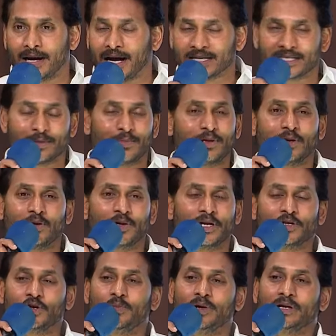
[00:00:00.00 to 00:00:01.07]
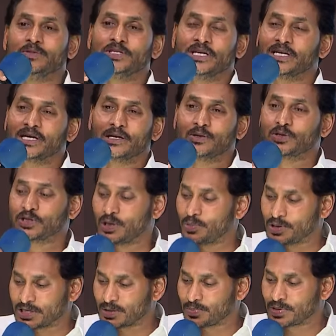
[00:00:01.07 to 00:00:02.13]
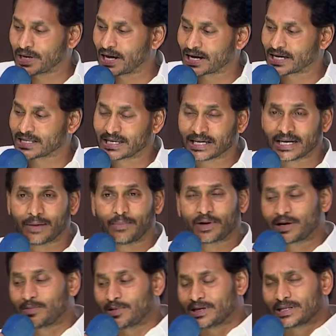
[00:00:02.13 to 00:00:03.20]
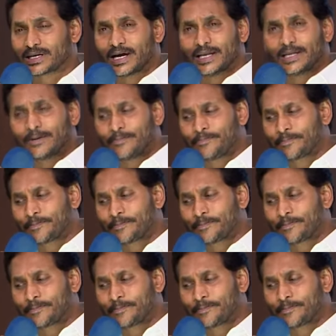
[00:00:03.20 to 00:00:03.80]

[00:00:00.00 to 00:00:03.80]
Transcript: అసెంబ్లీలో ఏదో మనం చేయగలుగుతామని చెప్పి నాకైతే నమ్మకం లేదు కానీ